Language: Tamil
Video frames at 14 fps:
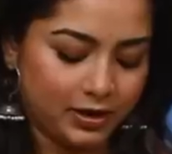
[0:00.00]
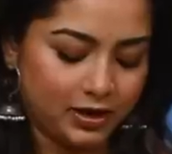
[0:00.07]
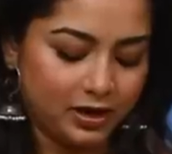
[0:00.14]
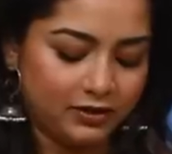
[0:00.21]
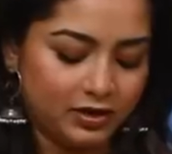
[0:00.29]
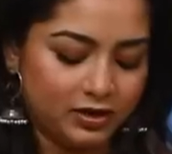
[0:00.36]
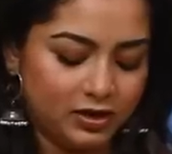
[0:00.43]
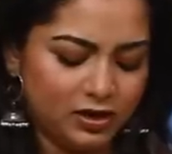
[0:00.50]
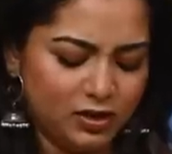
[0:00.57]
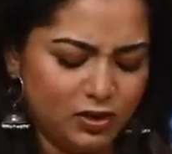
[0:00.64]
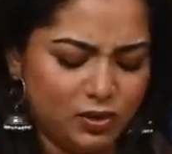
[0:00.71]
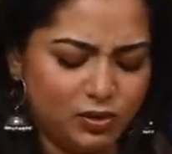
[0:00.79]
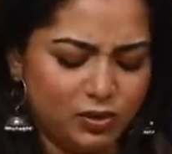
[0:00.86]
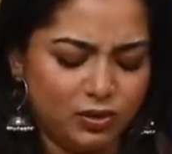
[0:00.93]
பட்டை வந்து
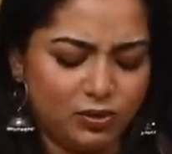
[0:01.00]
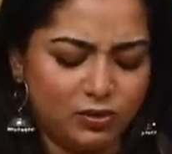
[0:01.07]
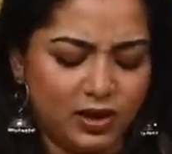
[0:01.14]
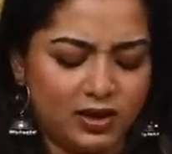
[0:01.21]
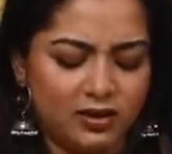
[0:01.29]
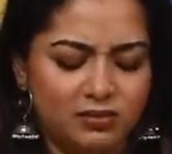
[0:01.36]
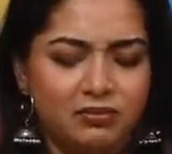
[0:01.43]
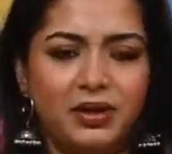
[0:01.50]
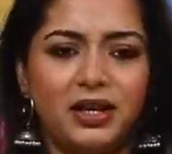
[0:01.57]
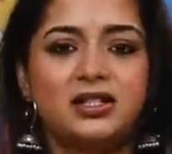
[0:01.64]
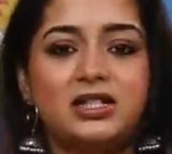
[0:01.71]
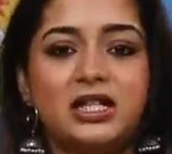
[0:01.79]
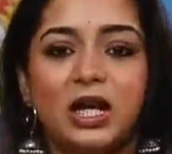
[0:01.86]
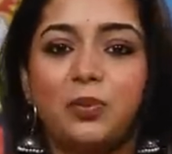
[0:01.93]
ஒரு ஒன்
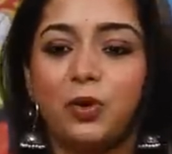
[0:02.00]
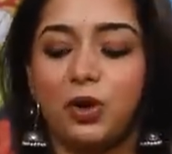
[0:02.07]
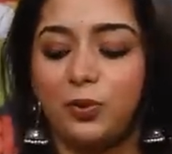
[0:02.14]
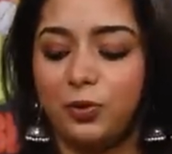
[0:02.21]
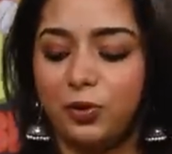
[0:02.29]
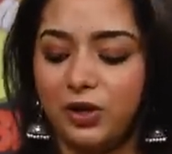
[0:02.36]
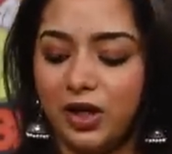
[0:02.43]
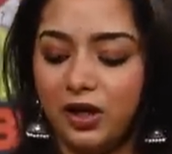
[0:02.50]
பிக் ஸ்டிக் போட போதும்